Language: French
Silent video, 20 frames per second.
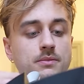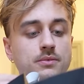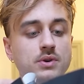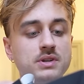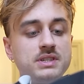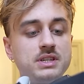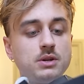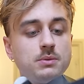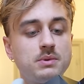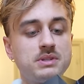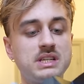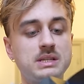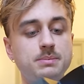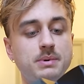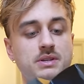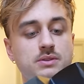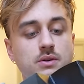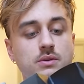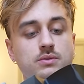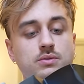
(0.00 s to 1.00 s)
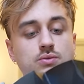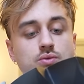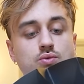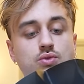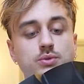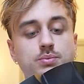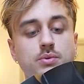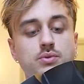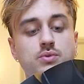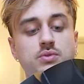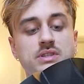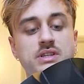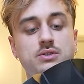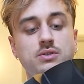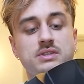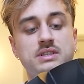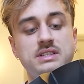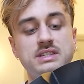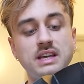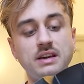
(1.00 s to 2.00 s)
Voici comment ça se présente. Du coup, je pense que c'est
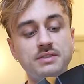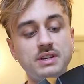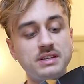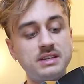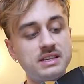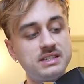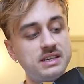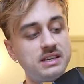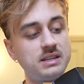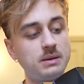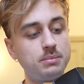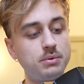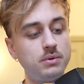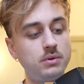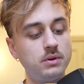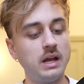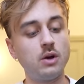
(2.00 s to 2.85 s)
censé servir d'assiette un peu.